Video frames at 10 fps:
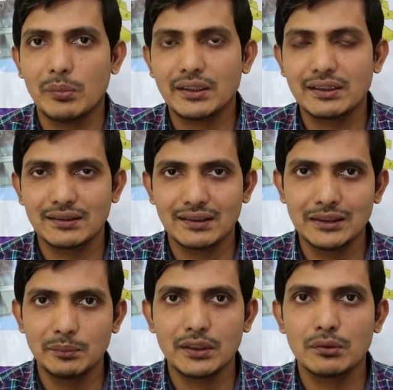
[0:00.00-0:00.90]
বাট
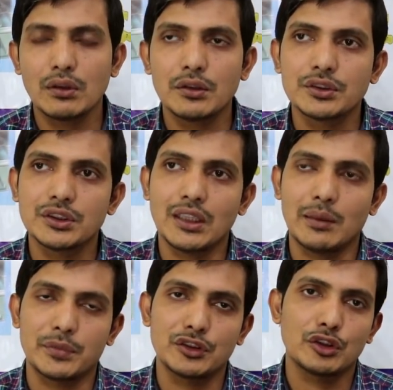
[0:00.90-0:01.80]
ট্রিটমেন্টগুলো হচ্ছে
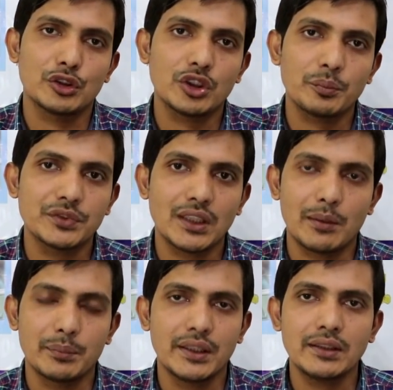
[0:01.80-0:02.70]
আপনাদের জন্য
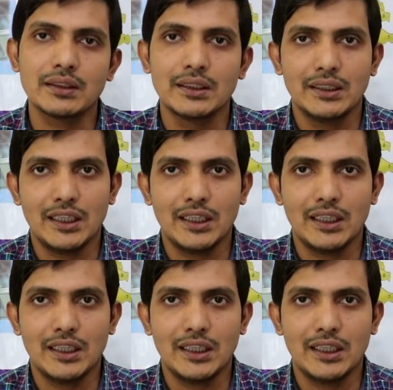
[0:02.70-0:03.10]
সবচেয়ে আপডেট